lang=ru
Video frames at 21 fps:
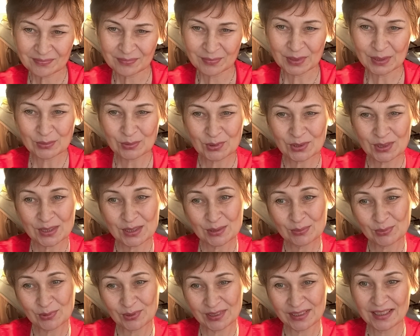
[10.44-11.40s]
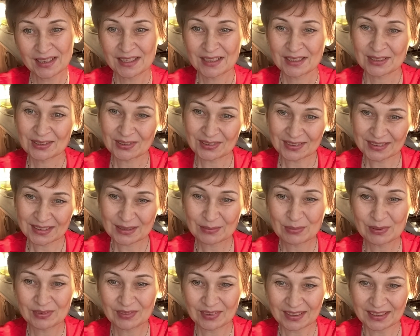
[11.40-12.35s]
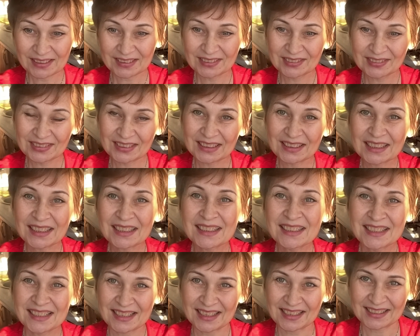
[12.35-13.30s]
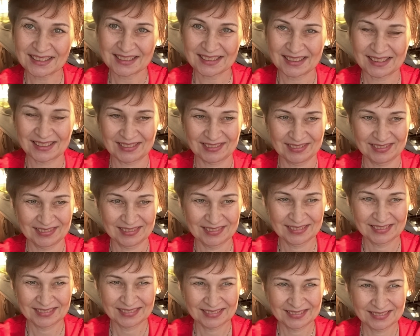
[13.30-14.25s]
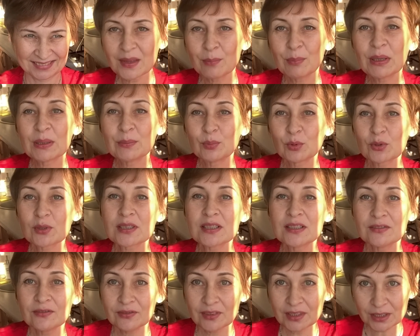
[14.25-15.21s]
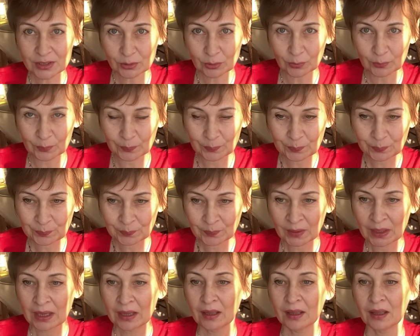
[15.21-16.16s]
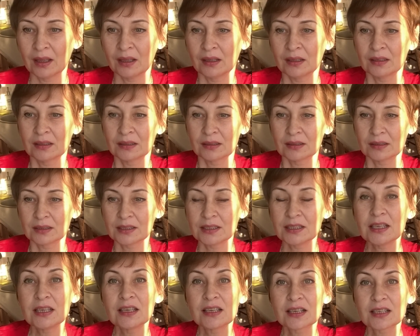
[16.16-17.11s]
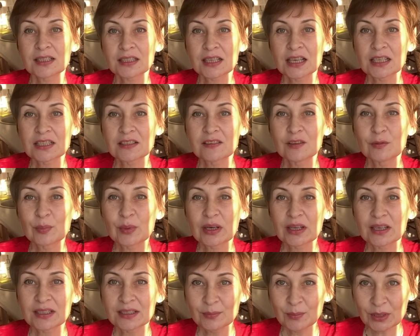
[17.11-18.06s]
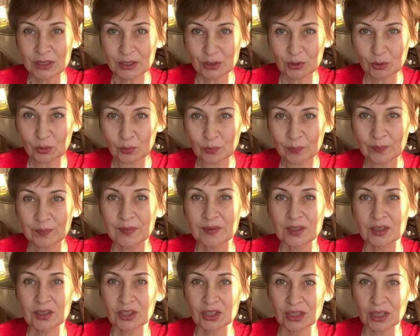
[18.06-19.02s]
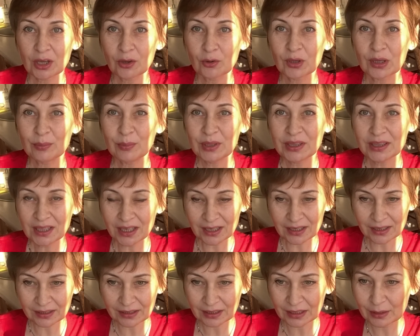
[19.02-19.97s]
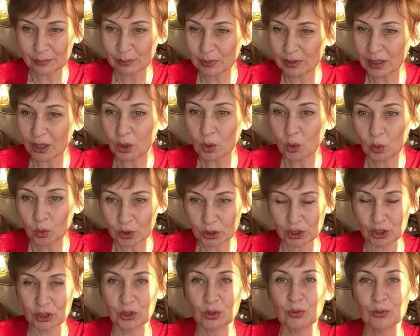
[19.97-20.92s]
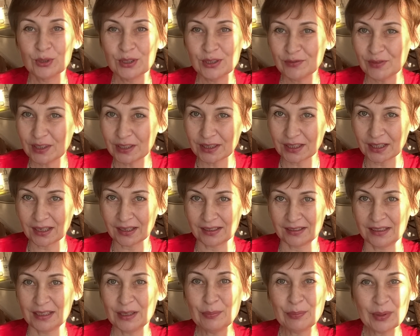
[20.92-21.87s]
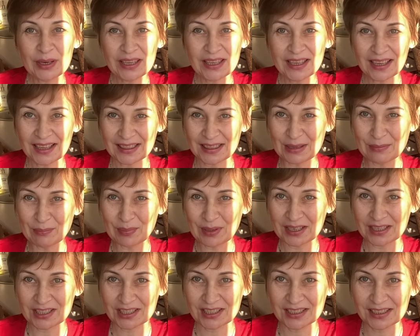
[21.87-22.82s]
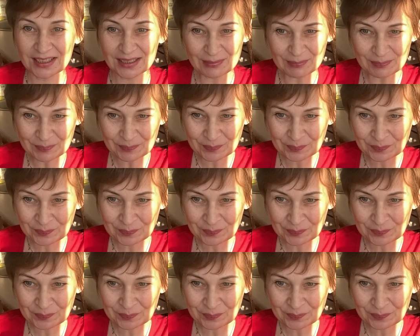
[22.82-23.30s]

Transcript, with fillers: Потому что зимой солнце бывает, но ну, не так часто. Под прошлым видео, где я рассказывала про косметику, читаю комментарии и была очень удивлена и приятно поражена.